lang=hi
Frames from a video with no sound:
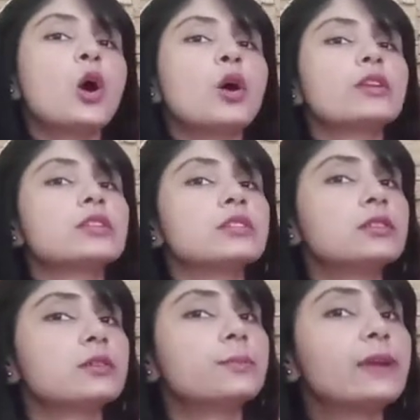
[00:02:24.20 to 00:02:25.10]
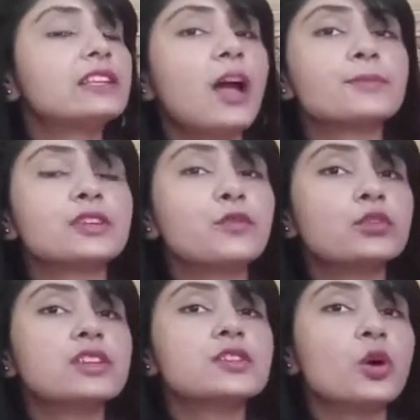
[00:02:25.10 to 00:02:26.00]
और बिग थम्स अप फॉर
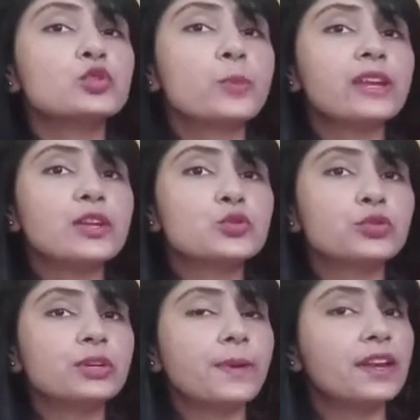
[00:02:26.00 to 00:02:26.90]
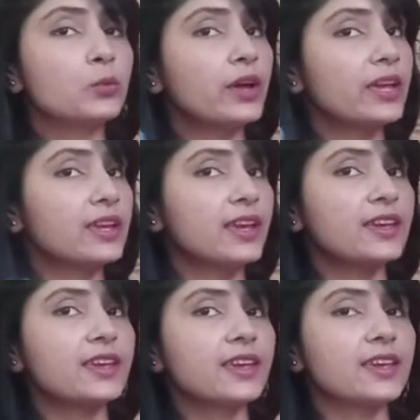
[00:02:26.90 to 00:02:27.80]
दिस और जो मैंने ये ज्वेलरी पहना हुआ है ये
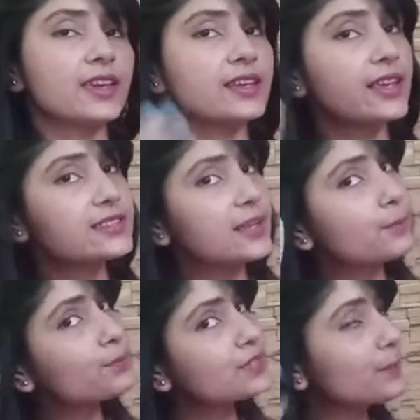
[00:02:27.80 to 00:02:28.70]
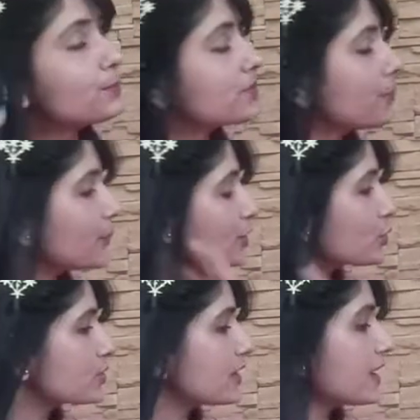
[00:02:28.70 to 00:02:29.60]
ये ये ये सब सब सब
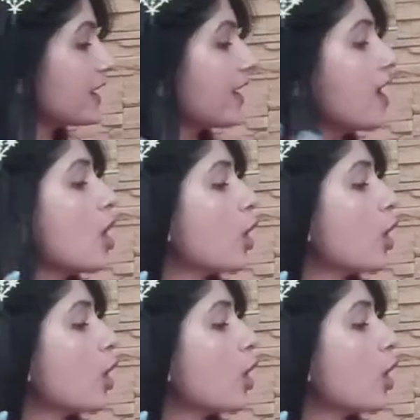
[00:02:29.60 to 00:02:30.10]
मीशो से ही है